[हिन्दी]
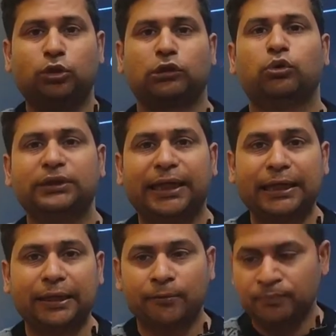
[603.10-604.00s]
मोड खुल
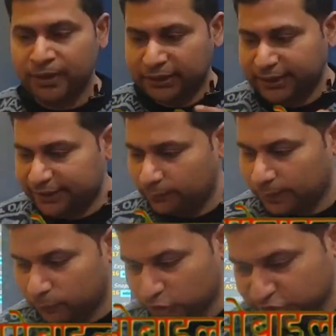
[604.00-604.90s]
जाएगा देखिए मैं
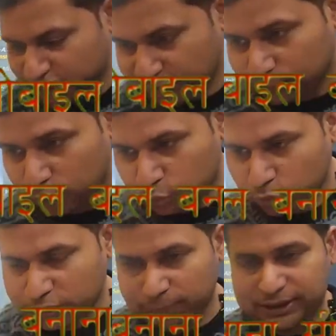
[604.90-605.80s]
आपको इंजीनियरिंग मोड
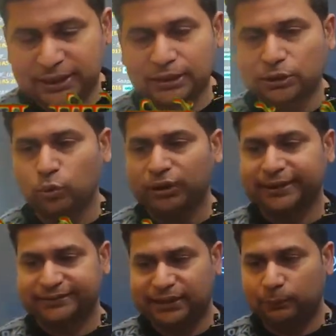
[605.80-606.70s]
खोल के भी दिखाता हूं कि
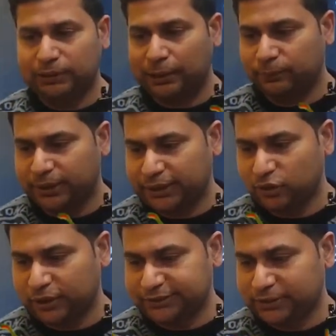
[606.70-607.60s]
कैसे आप टाइप
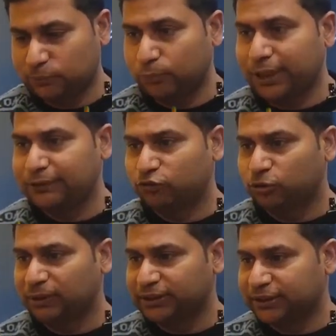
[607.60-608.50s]
करेंगे कैसे मोबाइल
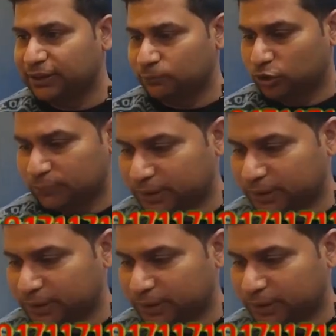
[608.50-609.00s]
फोन में इंजीनियरिंग मोड